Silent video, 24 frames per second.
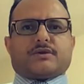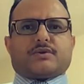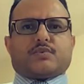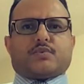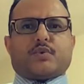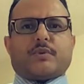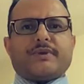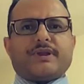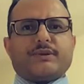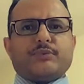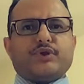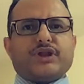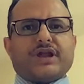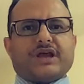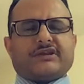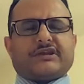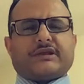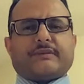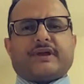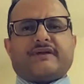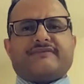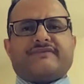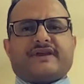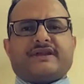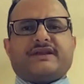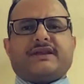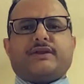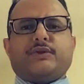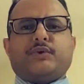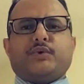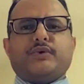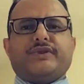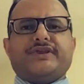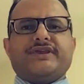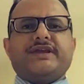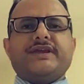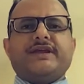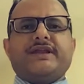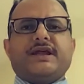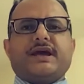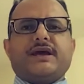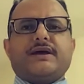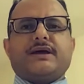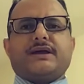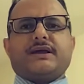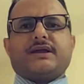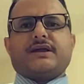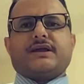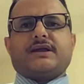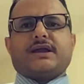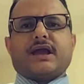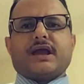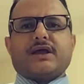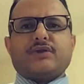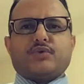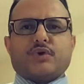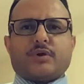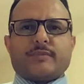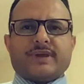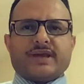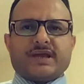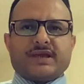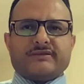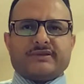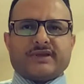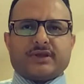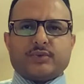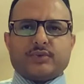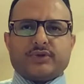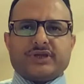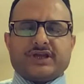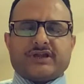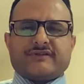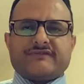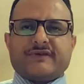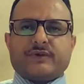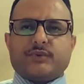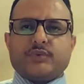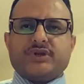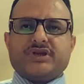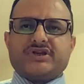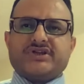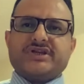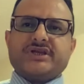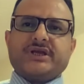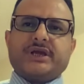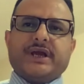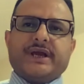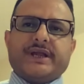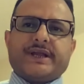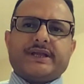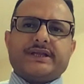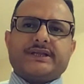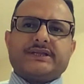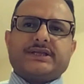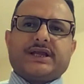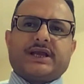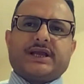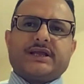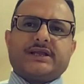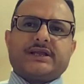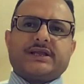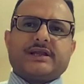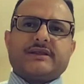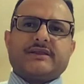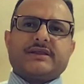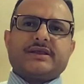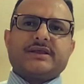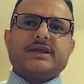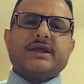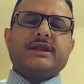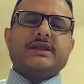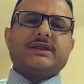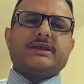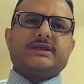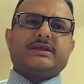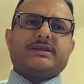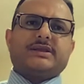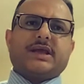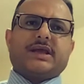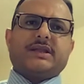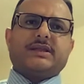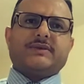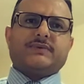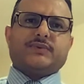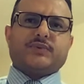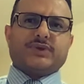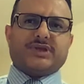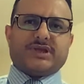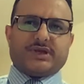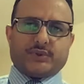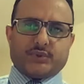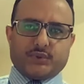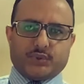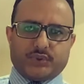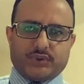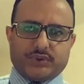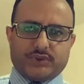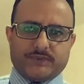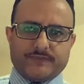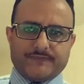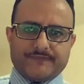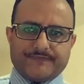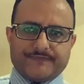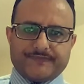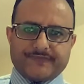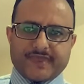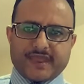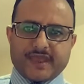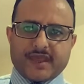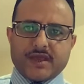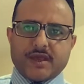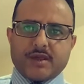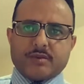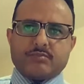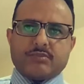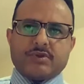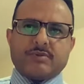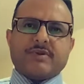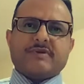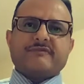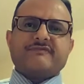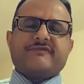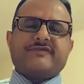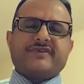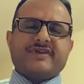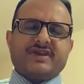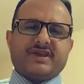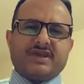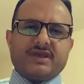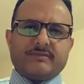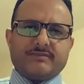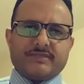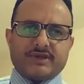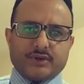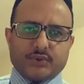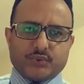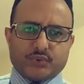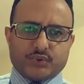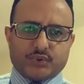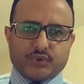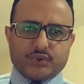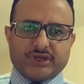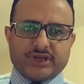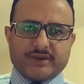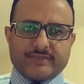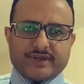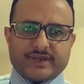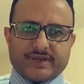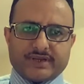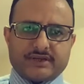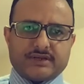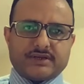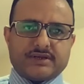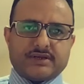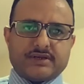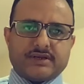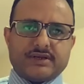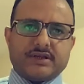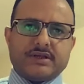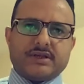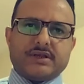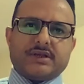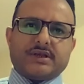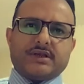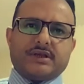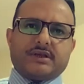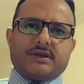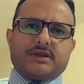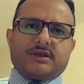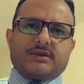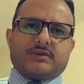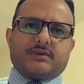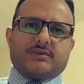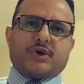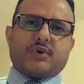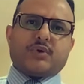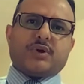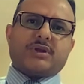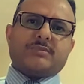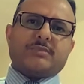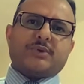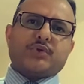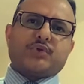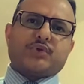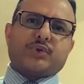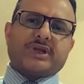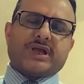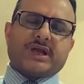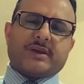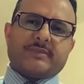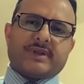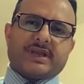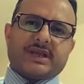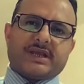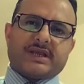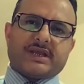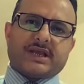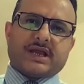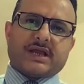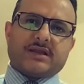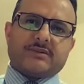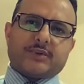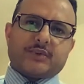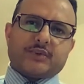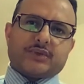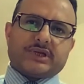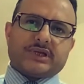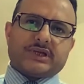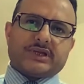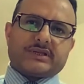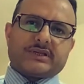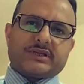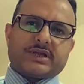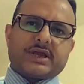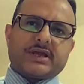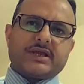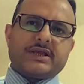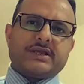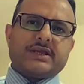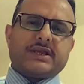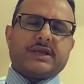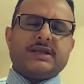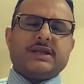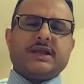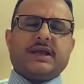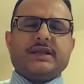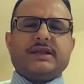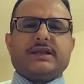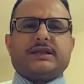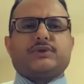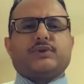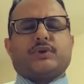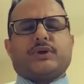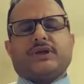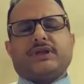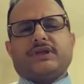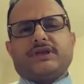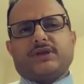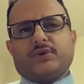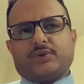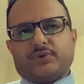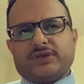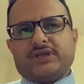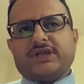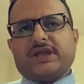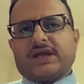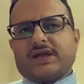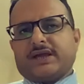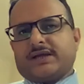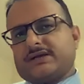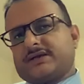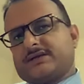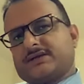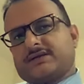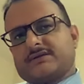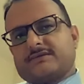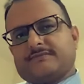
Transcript: وبالمناسبة فإن الحوثيين كانوا وما يزالون يرفعون شعارا تحريضيا يستهدف اليهود بمن فيهم يهود اليمن وهو الموت لأمريكا الموت لإسرائيل اللعنة على اليهود إلى آخر